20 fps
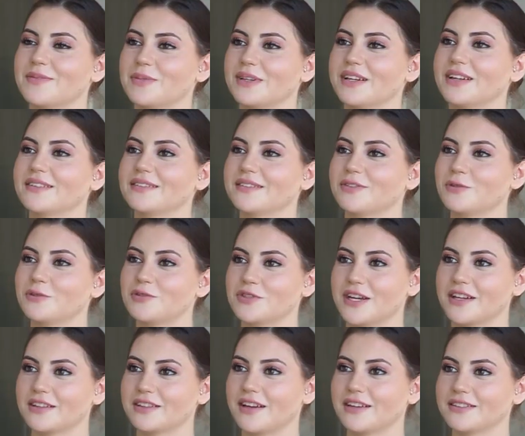Biraz da
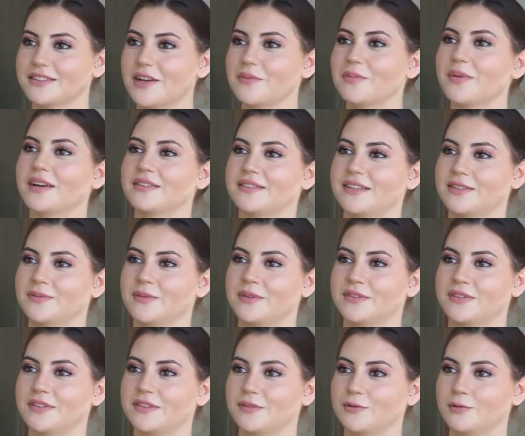oyuncaklardan
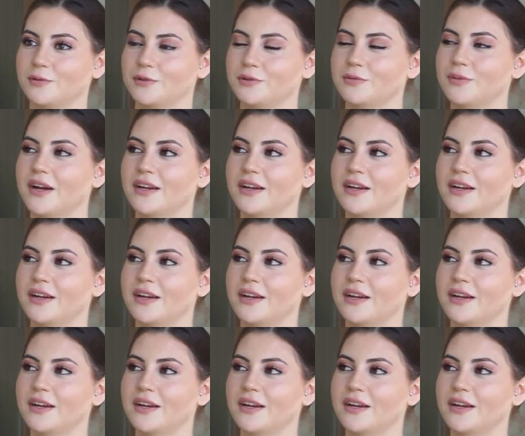bahsetmenizi istiyorum.